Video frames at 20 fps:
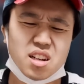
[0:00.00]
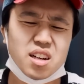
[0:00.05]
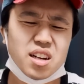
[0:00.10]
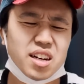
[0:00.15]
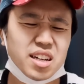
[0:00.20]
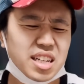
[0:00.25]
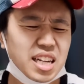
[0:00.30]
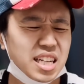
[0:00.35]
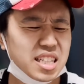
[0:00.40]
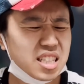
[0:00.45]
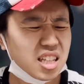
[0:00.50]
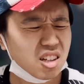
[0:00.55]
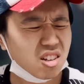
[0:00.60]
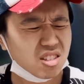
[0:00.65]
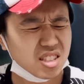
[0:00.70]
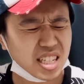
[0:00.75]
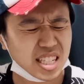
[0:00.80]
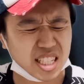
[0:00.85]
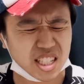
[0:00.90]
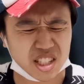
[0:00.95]
あなんで
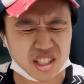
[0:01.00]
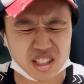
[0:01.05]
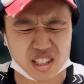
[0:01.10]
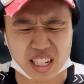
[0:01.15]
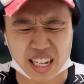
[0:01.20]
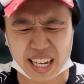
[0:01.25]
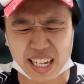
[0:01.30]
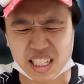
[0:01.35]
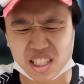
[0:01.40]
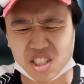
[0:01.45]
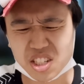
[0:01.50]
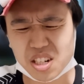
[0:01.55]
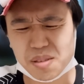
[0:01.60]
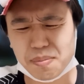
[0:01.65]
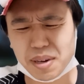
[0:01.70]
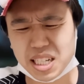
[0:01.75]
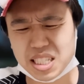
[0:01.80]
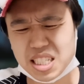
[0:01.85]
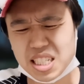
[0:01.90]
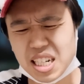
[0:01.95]
こんな休憩中に
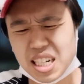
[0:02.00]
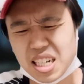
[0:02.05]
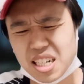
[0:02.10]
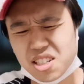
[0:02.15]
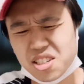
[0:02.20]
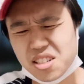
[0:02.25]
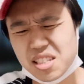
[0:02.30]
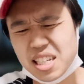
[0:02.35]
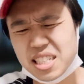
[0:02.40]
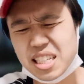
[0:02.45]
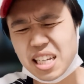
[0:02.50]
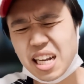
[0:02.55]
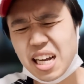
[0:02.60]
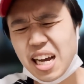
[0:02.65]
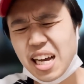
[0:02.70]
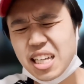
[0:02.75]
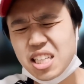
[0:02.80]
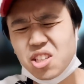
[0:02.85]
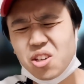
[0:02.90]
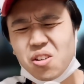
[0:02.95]
街中繰り出して
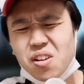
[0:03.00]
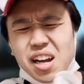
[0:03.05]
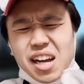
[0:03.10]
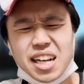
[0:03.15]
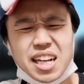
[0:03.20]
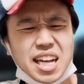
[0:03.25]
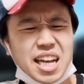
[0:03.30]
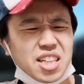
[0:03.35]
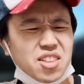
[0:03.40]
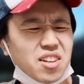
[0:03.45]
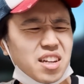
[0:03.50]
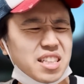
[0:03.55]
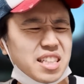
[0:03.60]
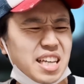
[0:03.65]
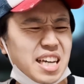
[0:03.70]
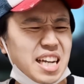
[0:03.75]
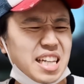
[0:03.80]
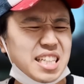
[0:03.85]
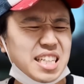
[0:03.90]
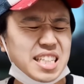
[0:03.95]
街頭アンケートなん
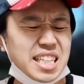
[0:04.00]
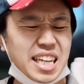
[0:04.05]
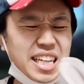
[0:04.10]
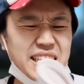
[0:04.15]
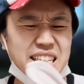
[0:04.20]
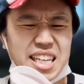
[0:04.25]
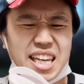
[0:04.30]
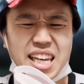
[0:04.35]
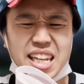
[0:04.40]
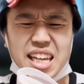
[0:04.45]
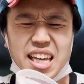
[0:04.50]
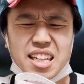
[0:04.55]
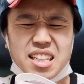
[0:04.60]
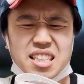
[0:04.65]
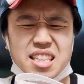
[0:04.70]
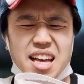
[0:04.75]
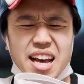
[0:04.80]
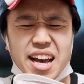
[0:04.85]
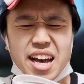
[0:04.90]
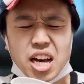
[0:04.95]
てやらなきゃいけねえ
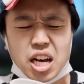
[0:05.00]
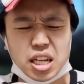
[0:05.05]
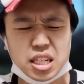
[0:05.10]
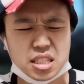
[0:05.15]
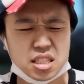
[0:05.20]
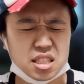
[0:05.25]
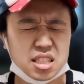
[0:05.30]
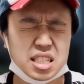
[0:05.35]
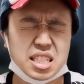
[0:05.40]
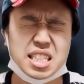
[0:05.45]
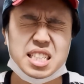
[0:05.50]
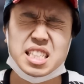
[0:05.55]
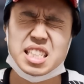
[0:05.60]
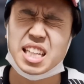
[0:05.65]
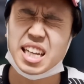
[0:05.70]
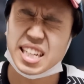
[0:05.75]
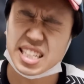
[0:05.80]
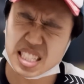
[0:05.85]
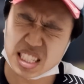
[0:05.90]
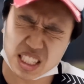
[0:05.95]
んだ期
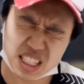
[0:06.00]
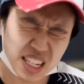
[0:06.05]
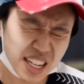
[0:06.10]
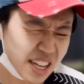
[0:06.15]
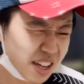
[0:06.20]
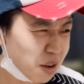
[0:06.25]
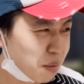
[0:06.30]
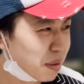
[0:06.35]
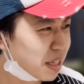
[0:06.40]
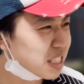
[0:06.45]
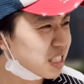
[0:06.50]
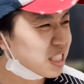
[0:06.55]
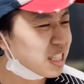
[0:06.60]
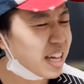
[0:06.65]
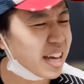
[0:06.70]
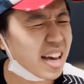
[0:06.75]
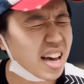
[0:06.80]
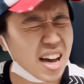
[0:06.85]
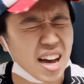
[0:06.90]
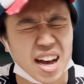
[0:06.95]
待値ねよマジ
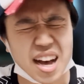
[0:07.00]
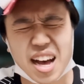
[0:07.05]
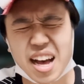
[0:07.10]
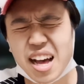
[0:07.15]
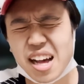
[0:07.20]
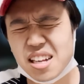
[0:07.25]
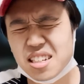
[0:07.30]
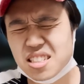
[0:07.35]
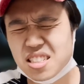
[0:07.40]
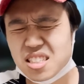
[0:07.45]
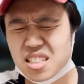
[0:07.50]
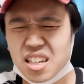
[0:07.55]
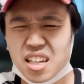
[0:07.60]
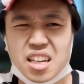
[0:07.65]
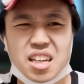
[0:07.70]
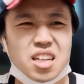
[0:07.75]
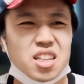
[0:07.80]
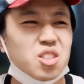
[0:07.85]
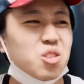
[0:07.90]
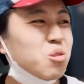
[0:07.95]
でや
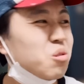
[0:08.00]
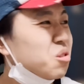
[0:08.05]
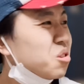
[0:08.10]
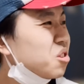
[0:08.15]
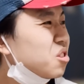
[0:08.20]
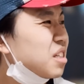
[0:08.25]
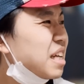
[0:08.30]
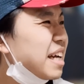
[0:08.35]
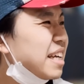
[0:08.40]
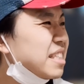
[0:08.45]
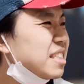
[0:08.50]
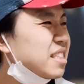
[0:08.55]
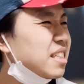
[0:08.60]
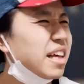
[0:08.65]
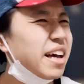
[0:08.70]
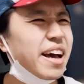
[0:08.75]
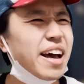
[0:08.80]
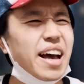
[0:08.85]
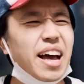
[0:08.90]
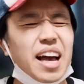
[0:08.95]
どうすりゃいいん
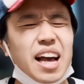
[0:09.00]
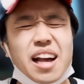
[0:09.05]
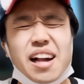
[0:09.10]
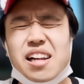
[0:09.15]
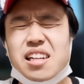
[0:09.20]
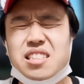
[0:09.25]
だ